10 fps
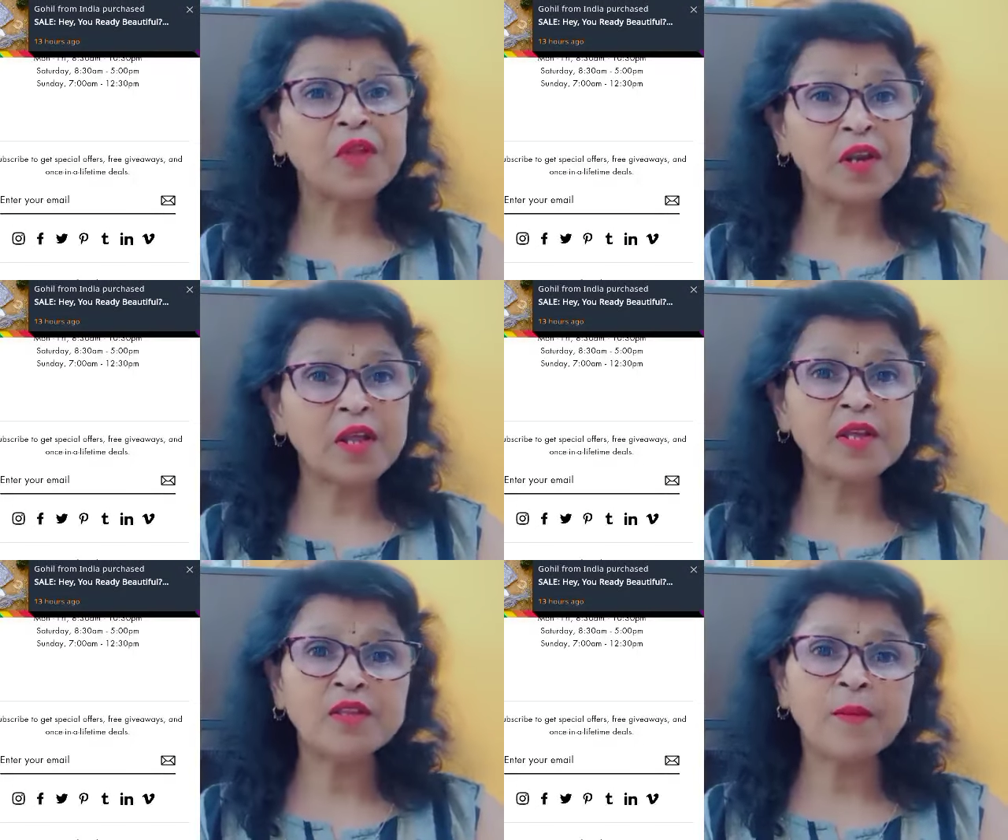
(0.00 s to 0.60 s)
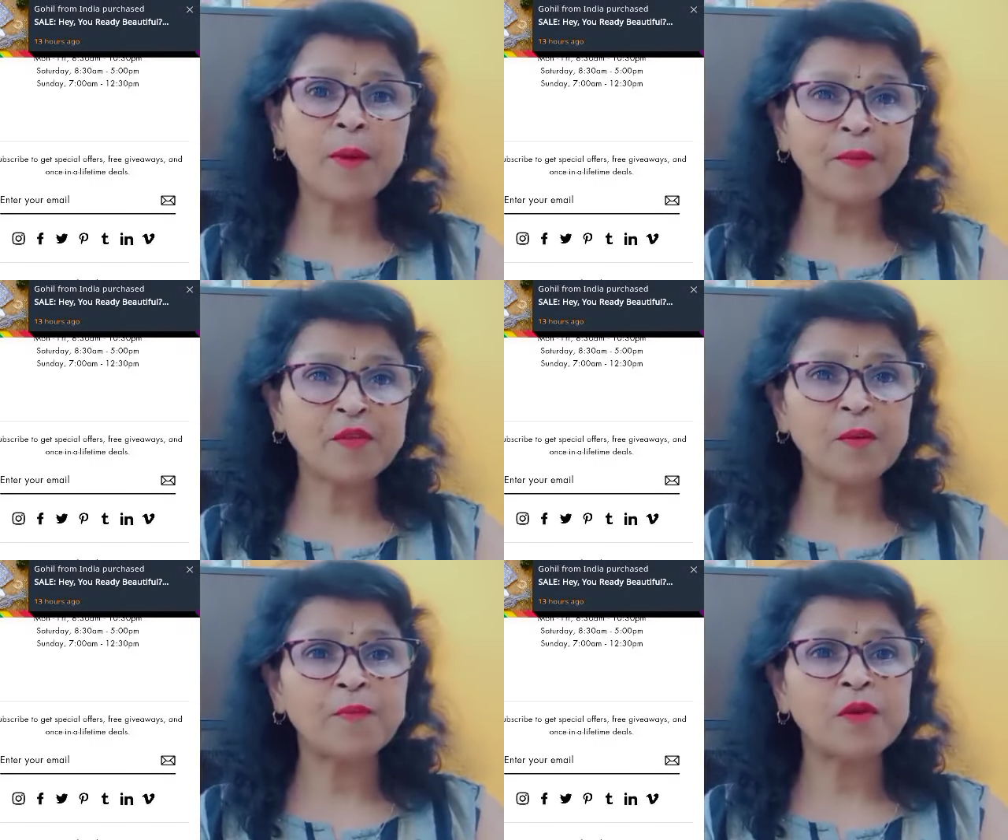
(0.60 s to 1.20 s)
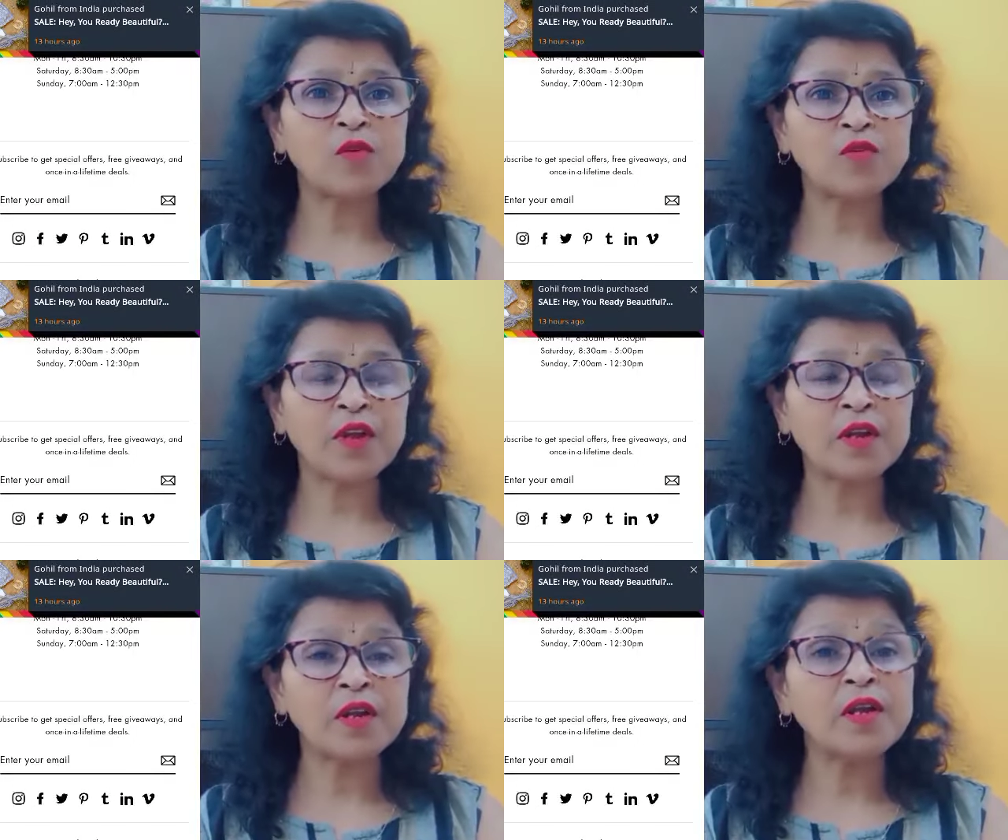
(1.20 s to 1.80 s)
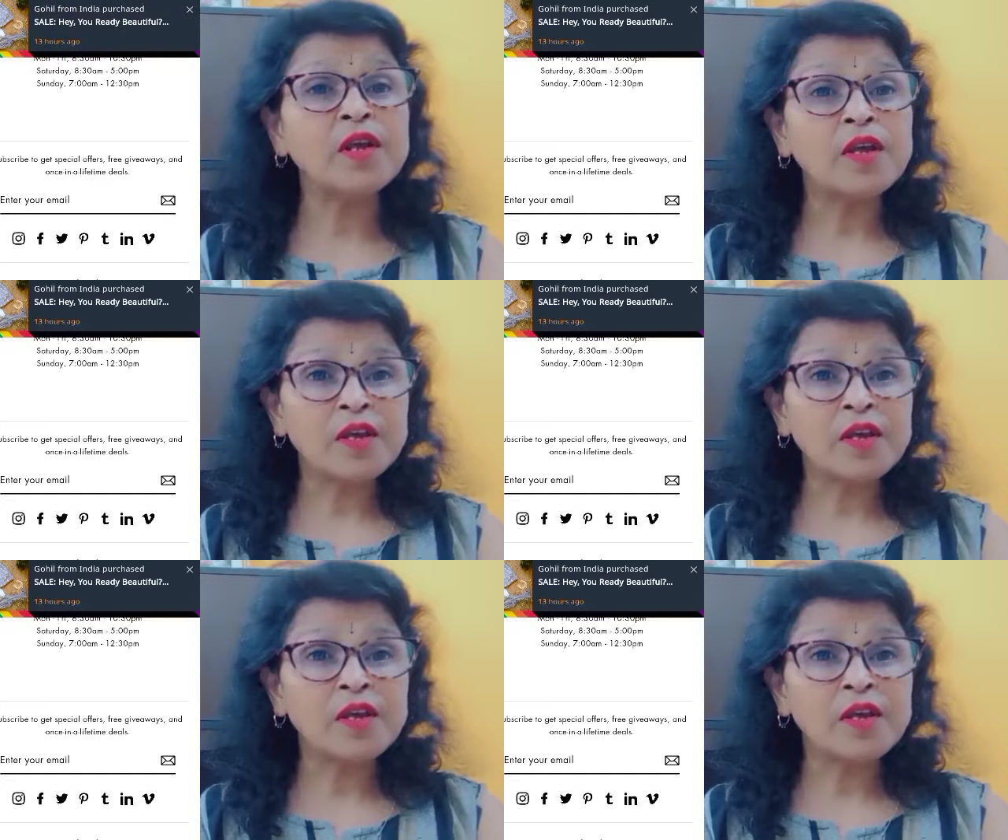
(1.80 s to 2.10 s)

लेकिन जब आप इस वेबसाइट को चेक करेंगे